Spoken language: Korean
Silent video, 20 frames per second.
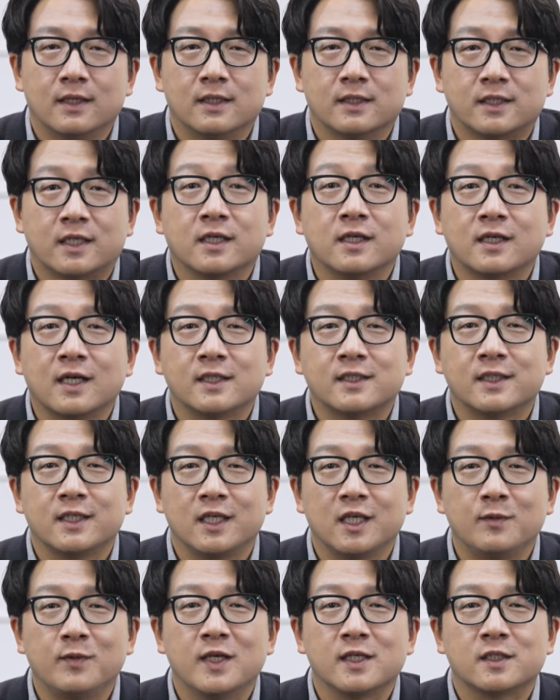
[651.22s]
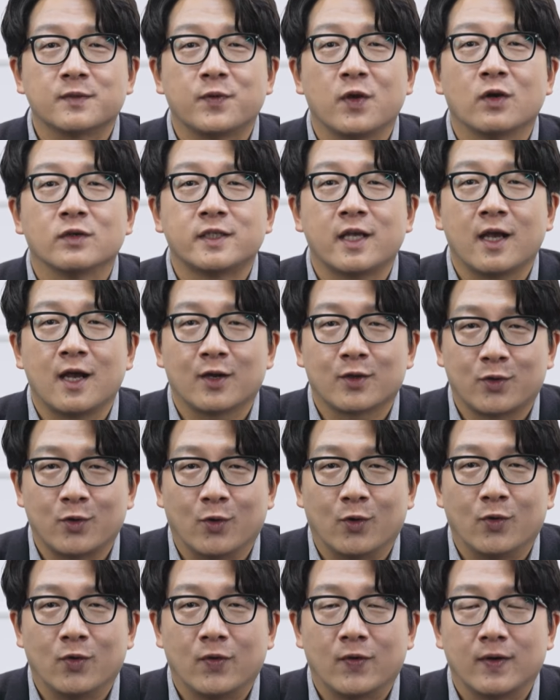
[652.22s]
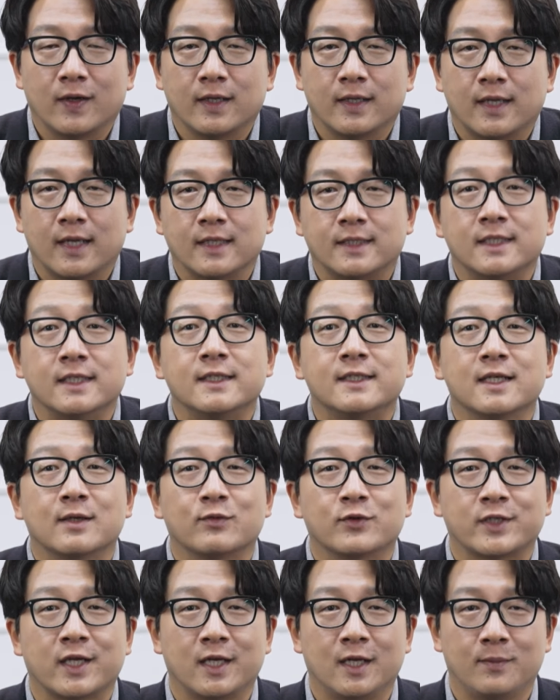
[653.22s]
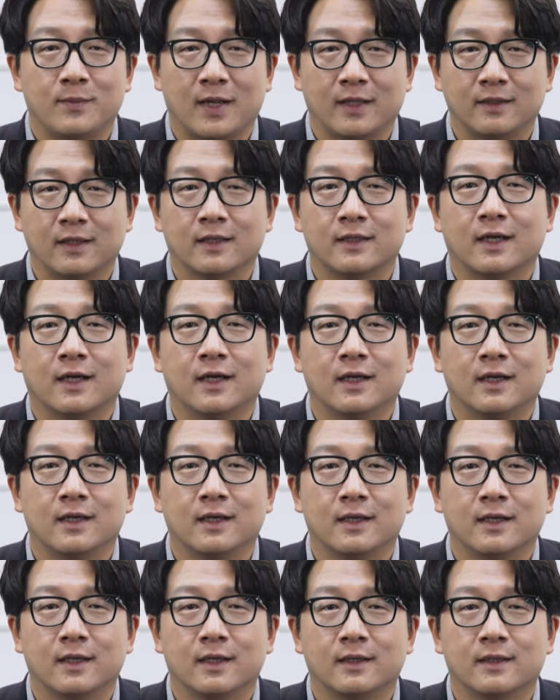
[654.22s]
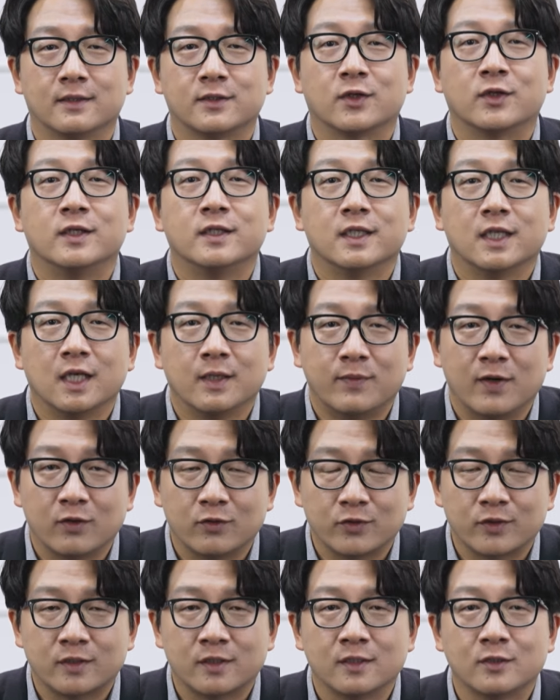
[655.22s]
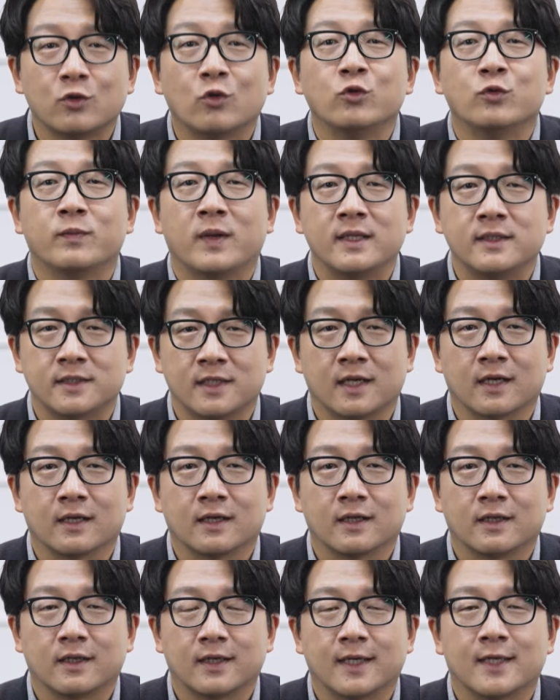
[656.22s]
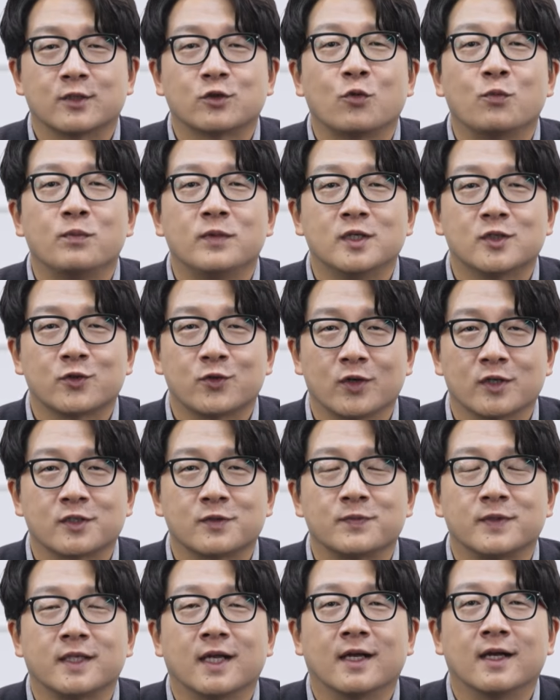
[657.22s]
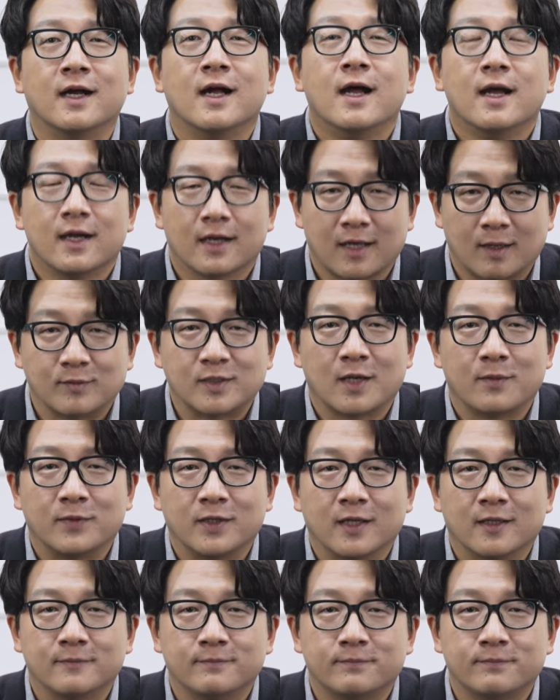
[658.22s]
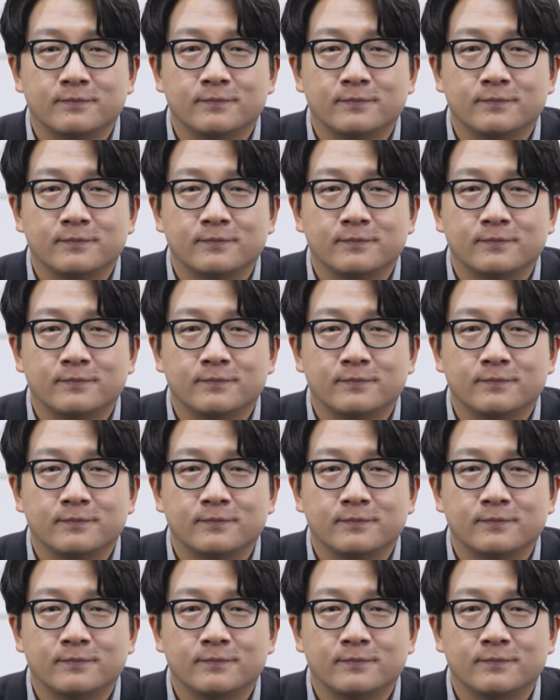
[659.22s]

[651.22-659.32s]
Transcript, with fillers: 지금까지 EBS 평생학교 예, 진짜 부산을 만나다 저는 이바구스트 손반장 예, 손민수였습니다. 감사합니다.